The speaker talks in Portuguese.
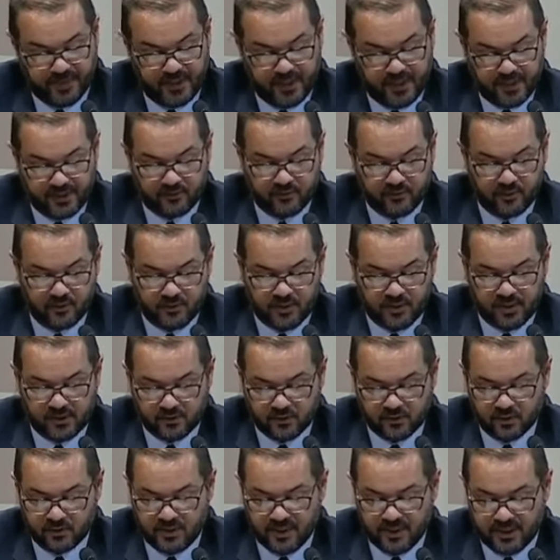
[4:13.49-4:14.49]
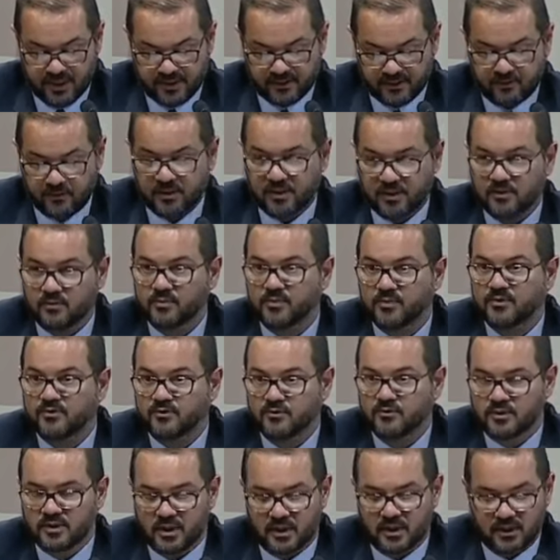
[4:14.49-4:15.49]
e atualmente sob a relatoria do,
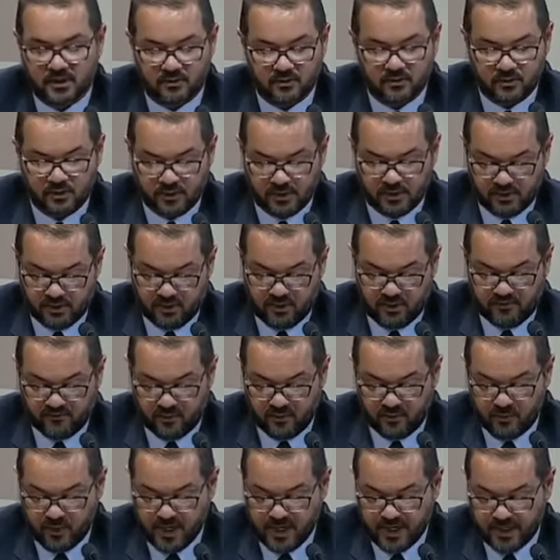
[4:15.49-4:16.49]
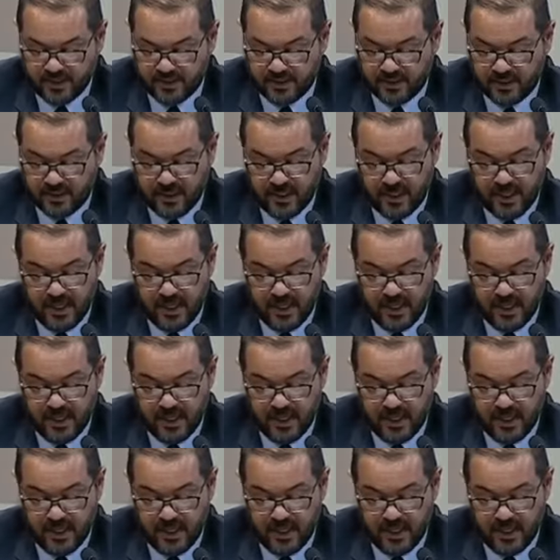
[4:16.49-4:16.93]
do senador Cristóvão Buarque,